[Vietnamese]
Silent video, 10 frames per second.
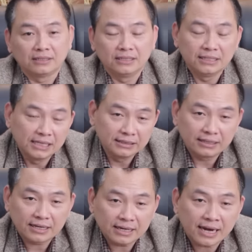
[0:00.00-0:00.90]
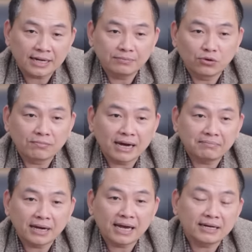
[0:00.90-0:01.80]
thì nhìn thấy cái cảnh một
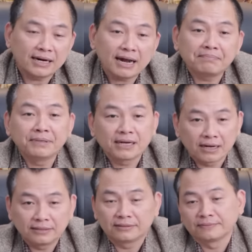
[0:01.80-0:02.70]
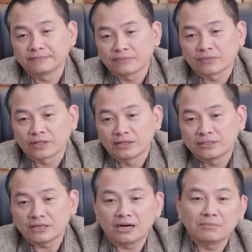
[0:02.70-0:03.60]
bà mẹ là 50 cân
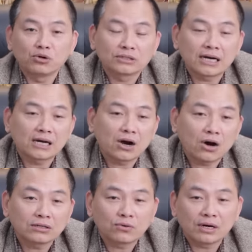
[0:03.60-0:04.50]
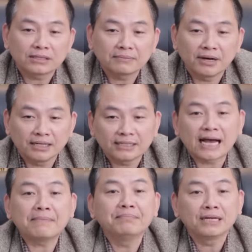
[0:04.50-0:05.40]
chở một thằng con khoảng 7
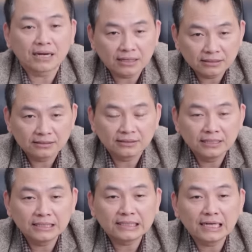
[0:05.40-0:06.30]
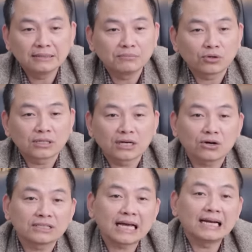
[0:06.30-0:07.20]
80 cân đi trên một cái
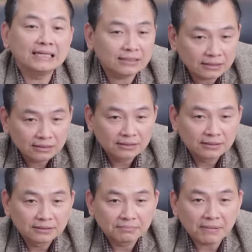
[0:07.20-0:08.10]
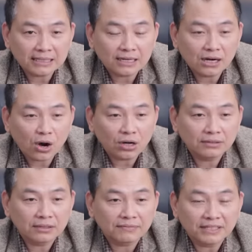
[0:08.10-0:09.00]
con xe lít mà thằng
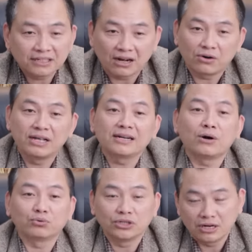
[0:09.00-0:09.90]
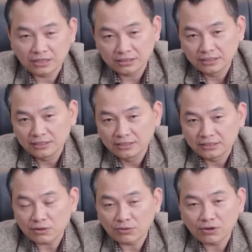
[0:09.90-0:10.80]
con à, phải chở nó đến cổng trường
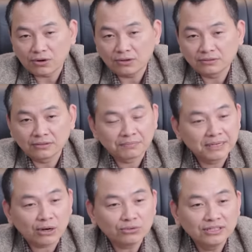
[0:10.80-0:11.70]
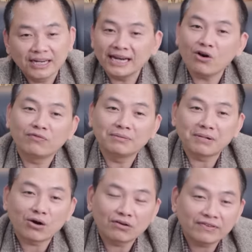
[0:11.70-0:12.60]
xong rồi nó nó béo như heo vậy
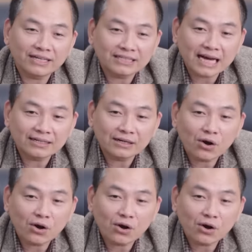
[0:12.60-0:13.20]
mà còn phải dặn